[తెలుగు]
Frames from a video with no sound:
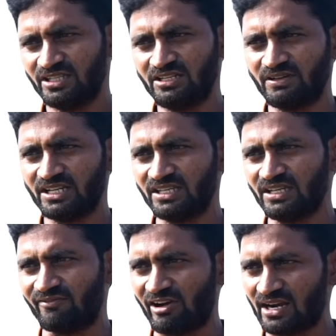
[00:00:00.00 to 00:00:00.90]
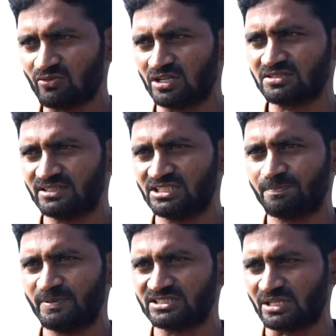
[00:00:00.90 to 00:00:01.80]
దీని వరకు వాళ్ళ కోసం అని
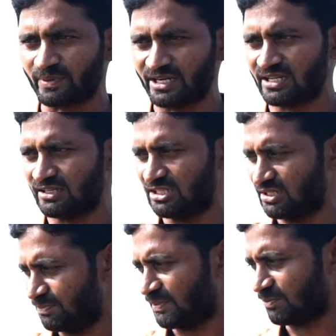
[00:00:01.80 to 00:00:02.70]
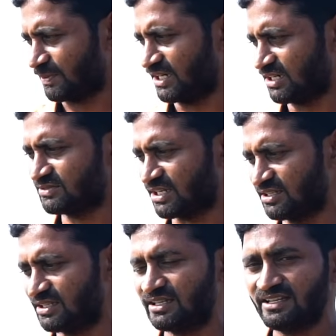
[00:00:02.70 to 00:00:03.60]
చెప్పి సపరేట్గా మనం పండియడం
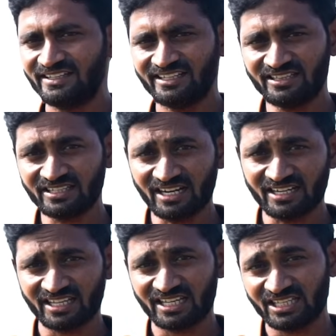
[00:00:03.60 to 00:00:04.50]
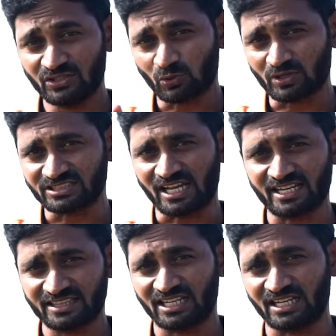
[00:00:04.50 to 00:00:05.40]
జరిగింది ఎందుకంటే ఇది
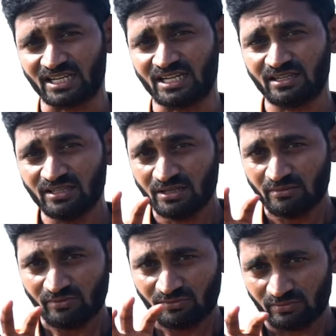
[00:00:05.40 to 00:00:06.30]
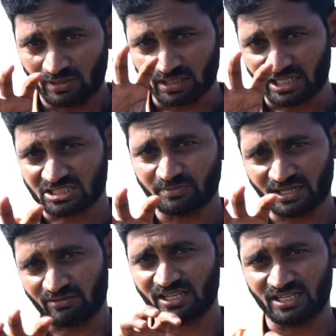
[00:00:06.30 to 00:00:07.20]
ఒక్కసారి తిన్న కస్టమర్
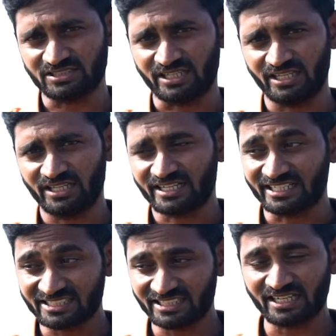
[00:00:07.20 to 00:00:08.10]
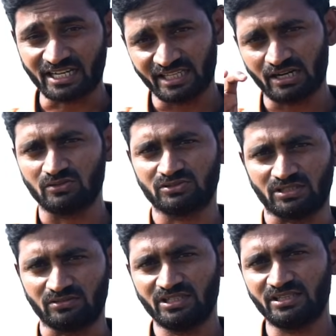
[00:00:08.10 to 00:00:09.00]
ఎవరైనా సరే ఖచ్చితంగా అదే
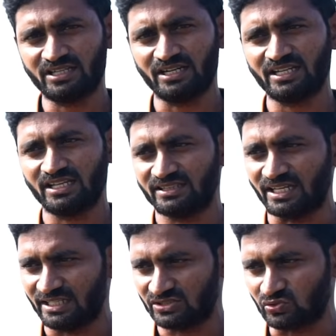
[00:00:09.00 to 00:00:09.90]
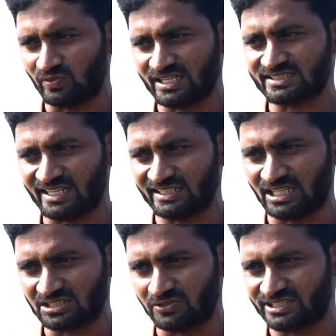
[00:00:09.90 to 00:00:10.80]
అడుగుతారు ఎందుకంటే దాని సువాసన
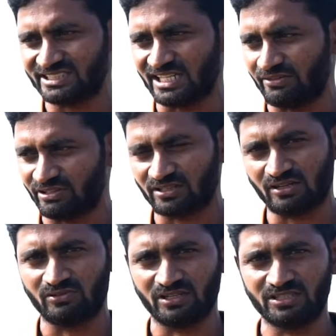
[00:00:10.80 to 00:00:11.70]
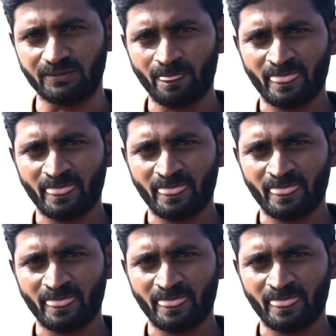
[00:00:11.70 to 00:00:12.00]
దాని స్వచ్ఛత ఆ విధంగా ఉండిద్ది